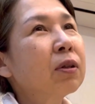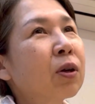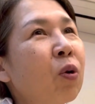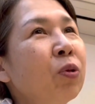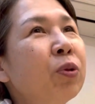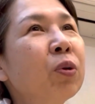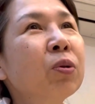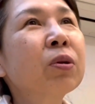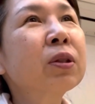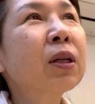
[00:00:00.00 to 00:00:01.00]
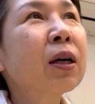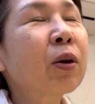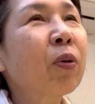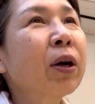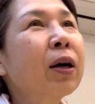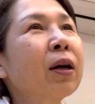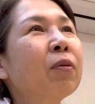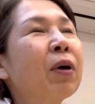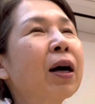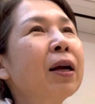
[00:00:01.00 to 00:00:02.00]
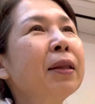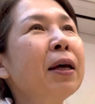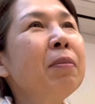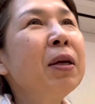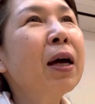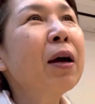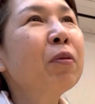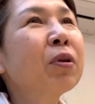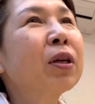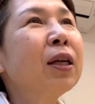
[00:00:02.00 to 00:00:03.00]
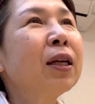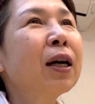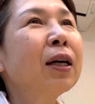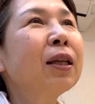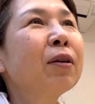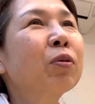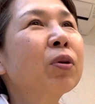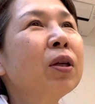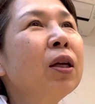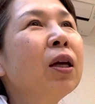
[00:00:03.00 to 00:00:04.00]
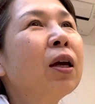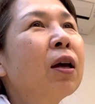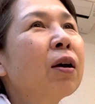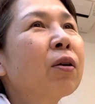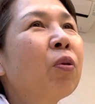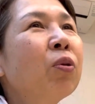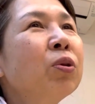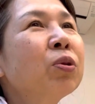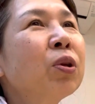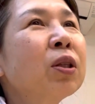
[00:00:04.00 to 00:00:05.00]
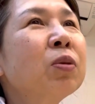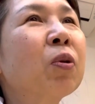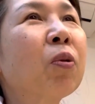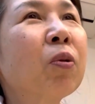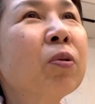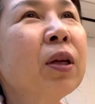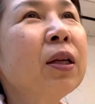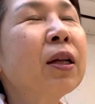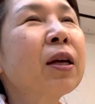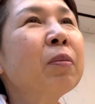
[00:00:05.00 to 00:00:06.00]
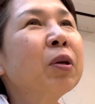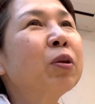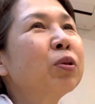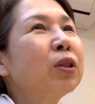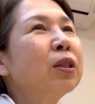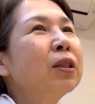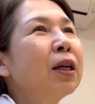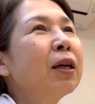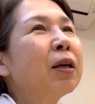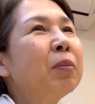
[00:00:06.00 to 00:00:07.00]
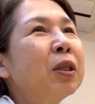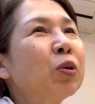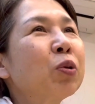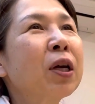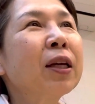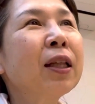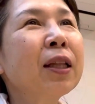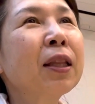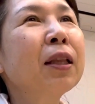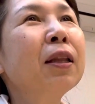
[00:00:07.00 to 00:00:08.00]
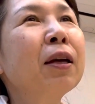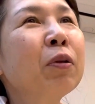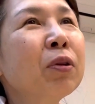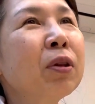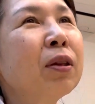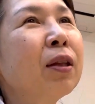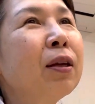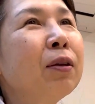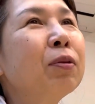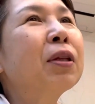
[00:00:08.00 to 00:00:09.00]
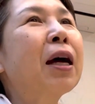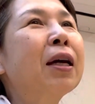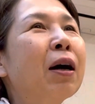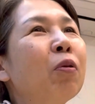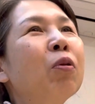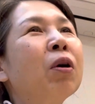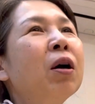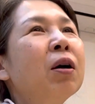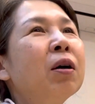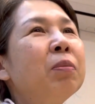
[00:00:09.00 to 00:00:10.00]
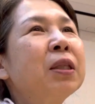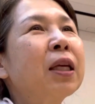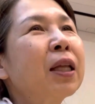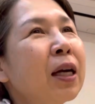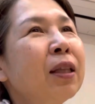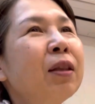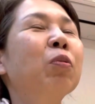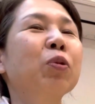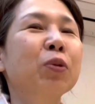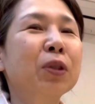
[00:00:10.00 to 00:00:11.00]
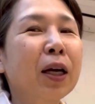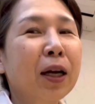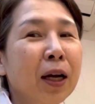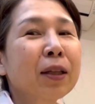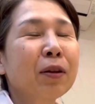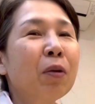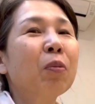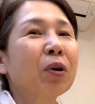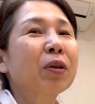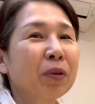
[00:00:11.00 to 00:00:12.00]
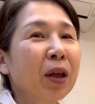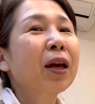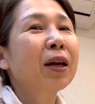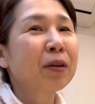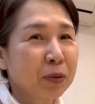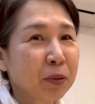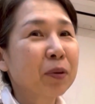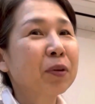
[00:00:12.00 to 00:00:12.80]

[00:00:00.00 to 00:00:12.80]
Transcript: 混沌としたこれからわからない未来を切り開いていくときに、こういう人たちもこんなに悩み苦しんで道を開いていったんだよっていう大河を見せたいって思うとじゃないかなとは思うけどね。うん。っ